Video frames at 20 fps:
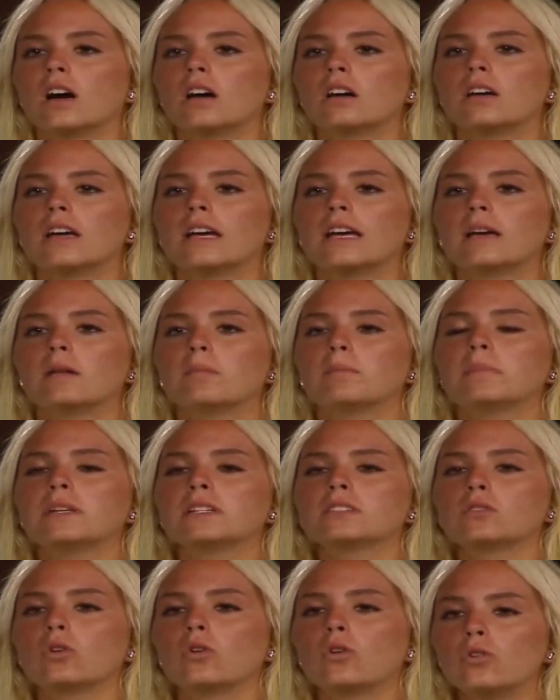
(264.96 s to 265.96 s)
istiyorum abi.
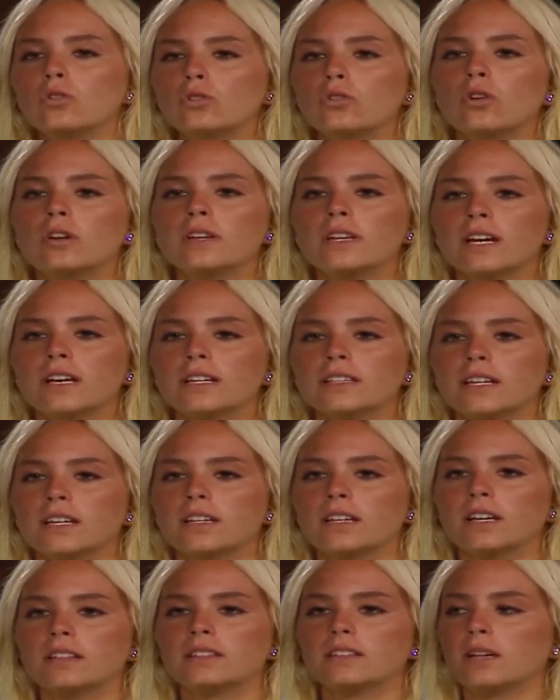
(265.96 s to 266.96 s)
Biz o oyunu
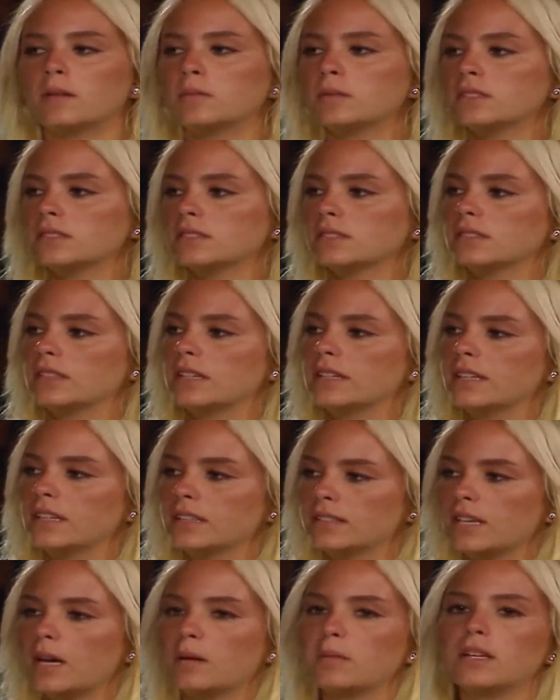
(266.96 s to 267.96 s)
oynarken hatta biz e,
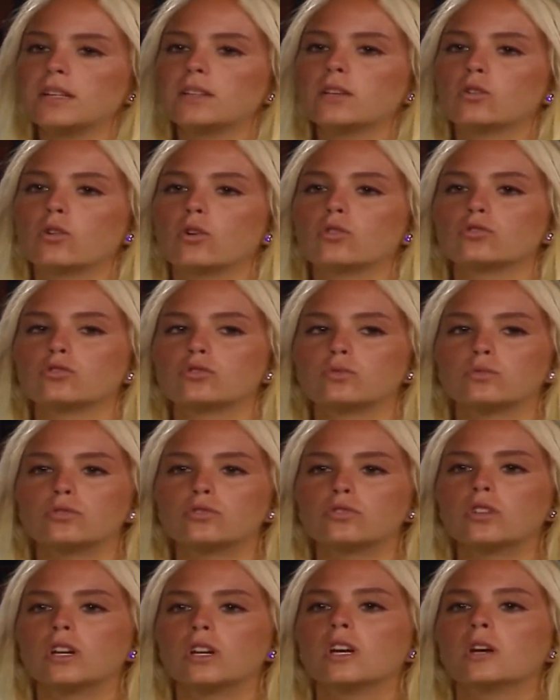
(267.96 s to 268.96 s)
Nihat abiyle de
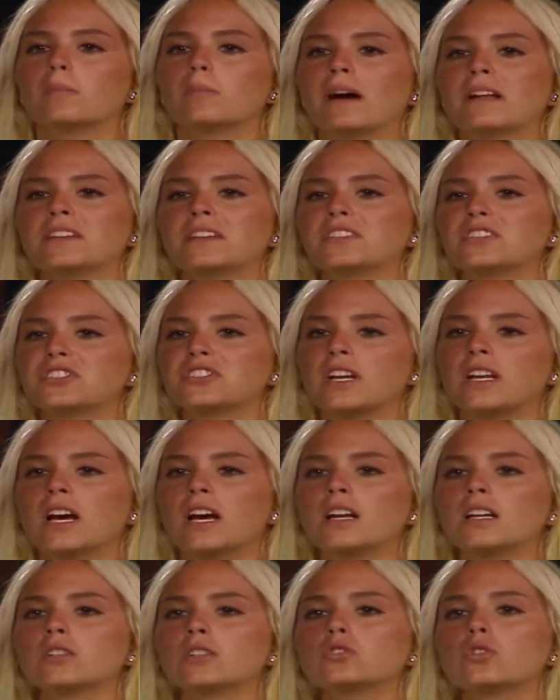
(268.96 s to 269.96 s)
konuşmuştuk. Ben dedi
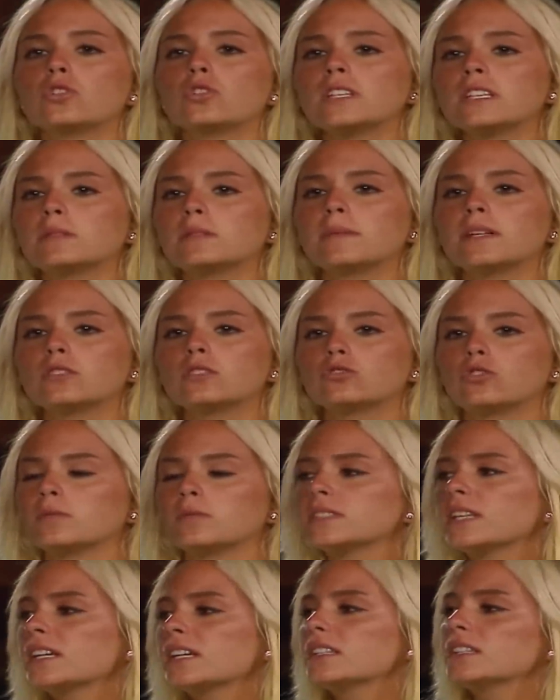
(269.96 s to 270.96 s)
şelaleye çok gitmek
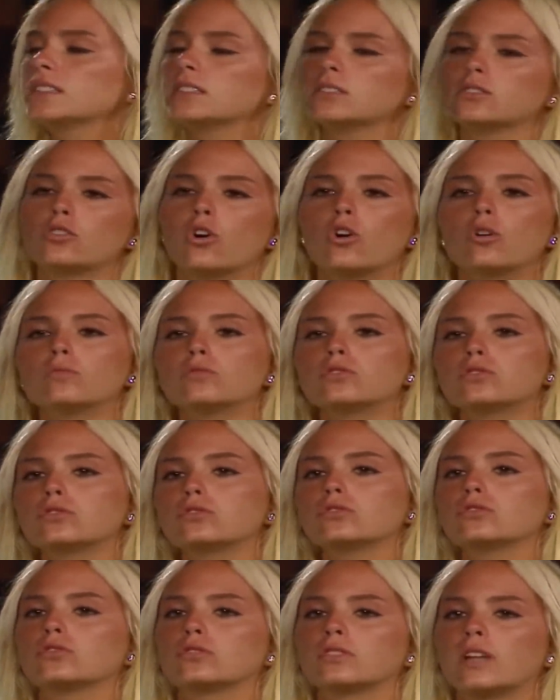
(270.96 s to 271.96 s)
istiyorum. Sen kesin
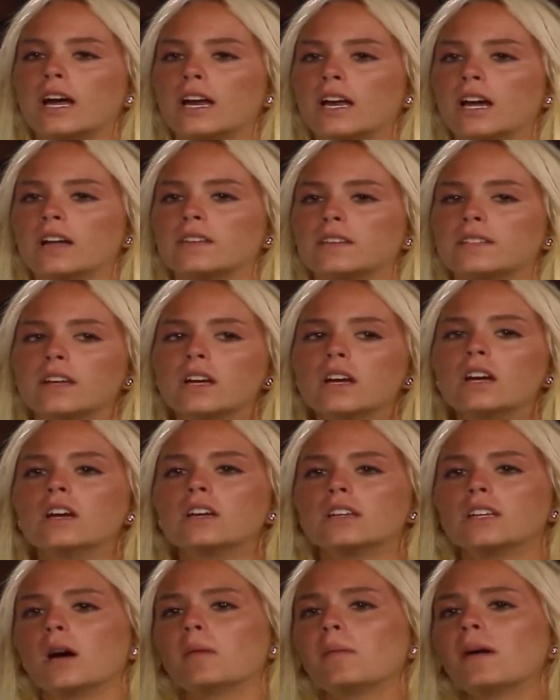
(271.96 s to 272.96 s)
görmüşsündür Derya dedi.
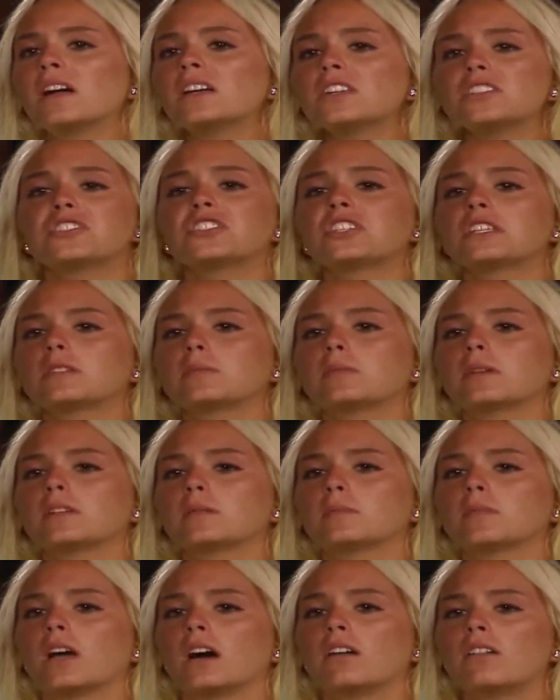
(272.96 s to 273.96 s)
Ya ben hiç
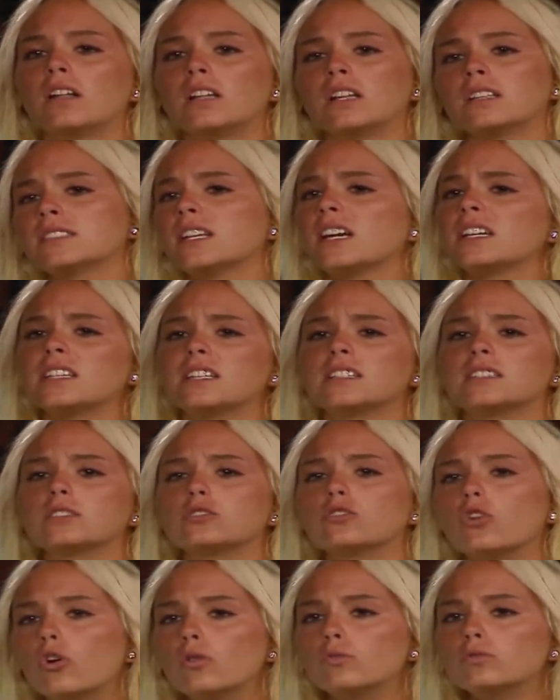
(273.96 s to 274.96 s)
gitmedim ya valla sen
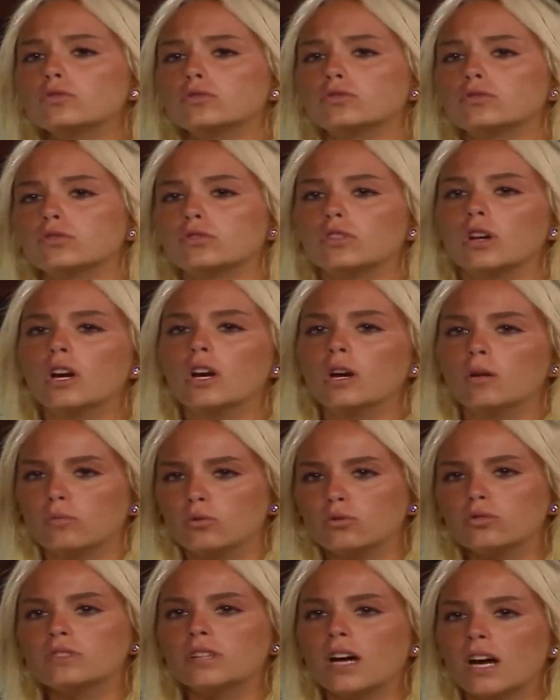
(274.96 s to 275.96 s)
kesin görmüşsündür.
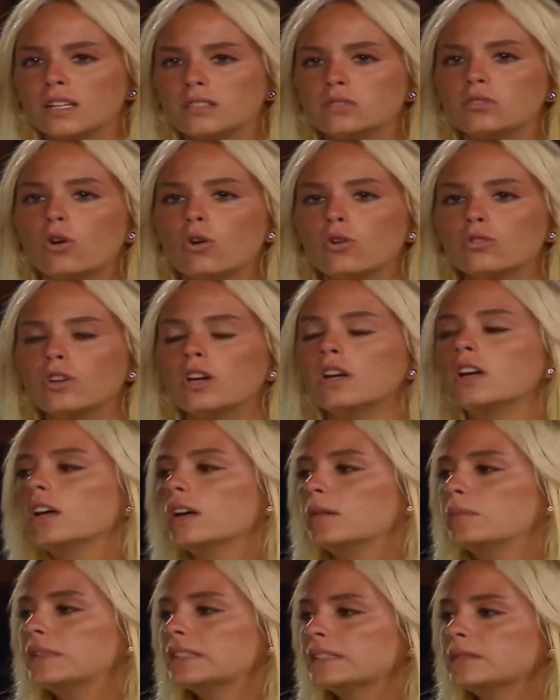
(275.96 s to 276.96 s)
Bunun tarzı oldu.
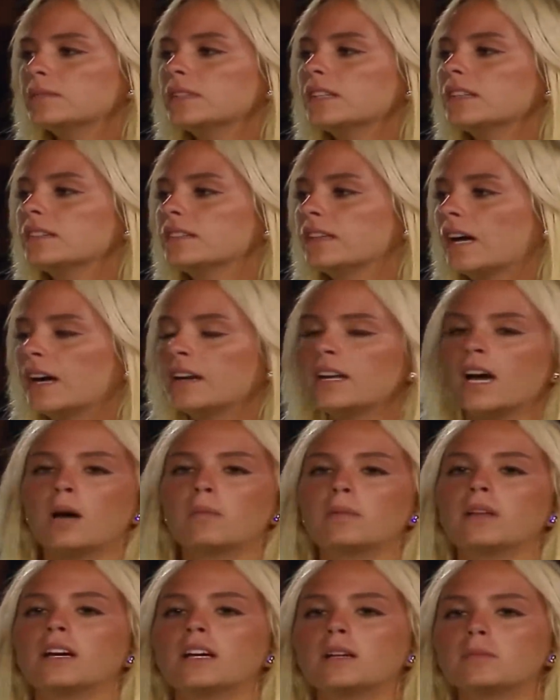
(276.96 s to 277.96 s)
Bizim de Derya
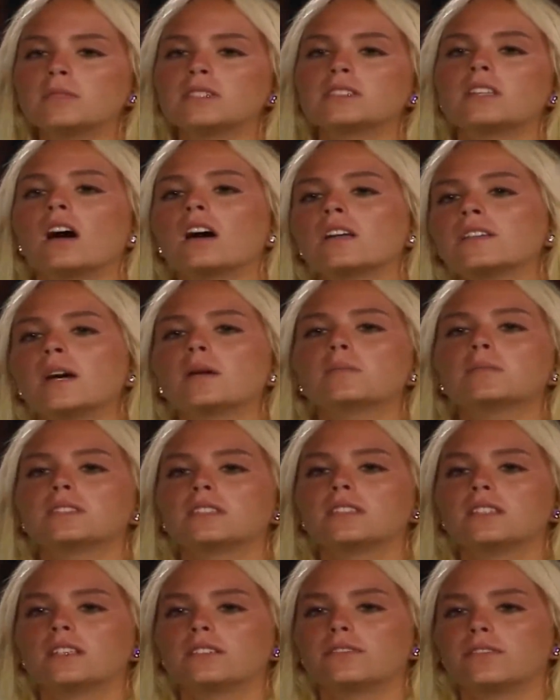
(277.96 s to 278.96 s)
abiyle aramızda
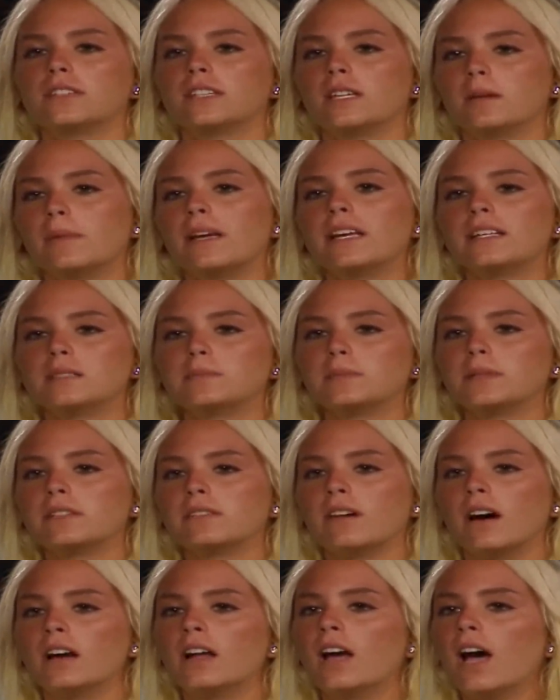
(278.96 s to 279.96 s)
adamsın lafı diye bir
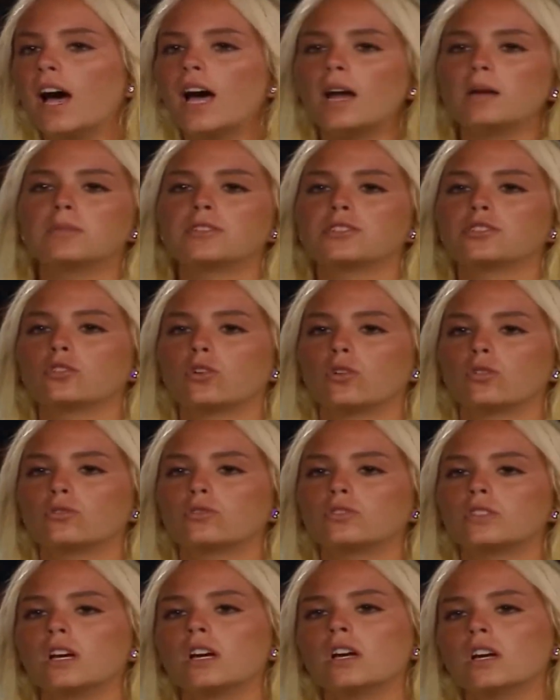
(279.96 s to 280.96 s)
espri var. Her bir şey olduğunda
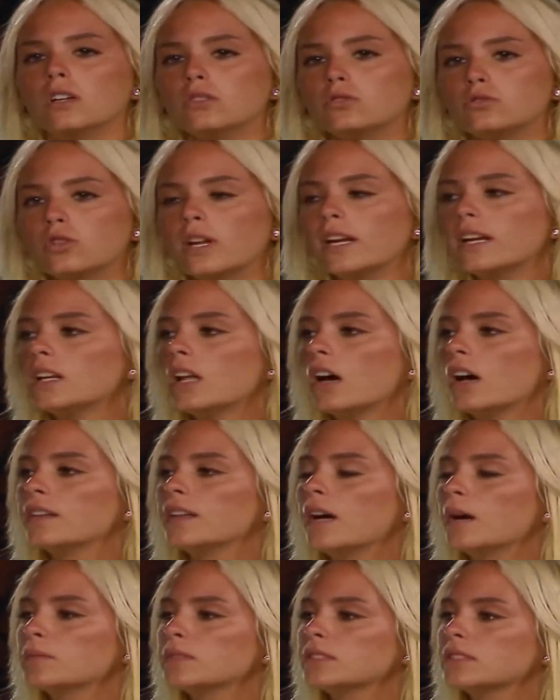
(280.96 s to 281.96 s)
Hayır, hayır, mesele o değil.
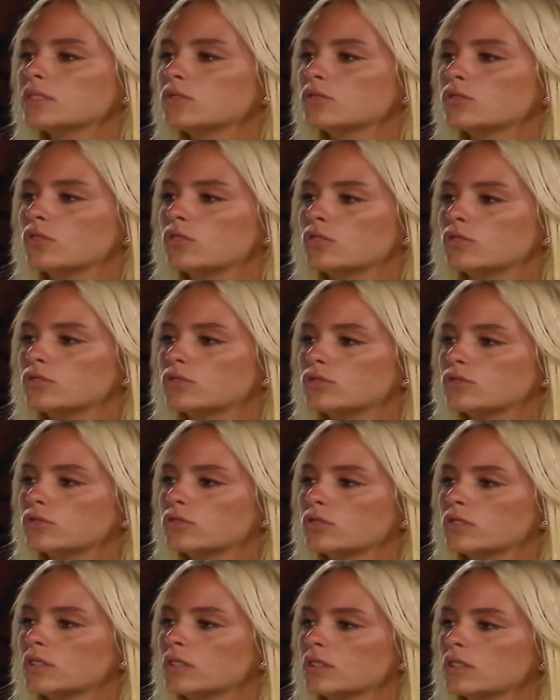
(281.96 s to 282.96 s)
Ben Derya'ya
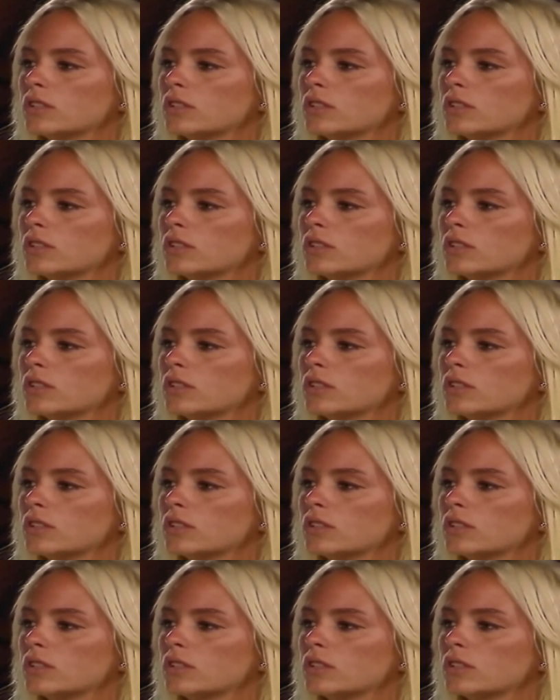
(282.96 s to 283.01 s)
ne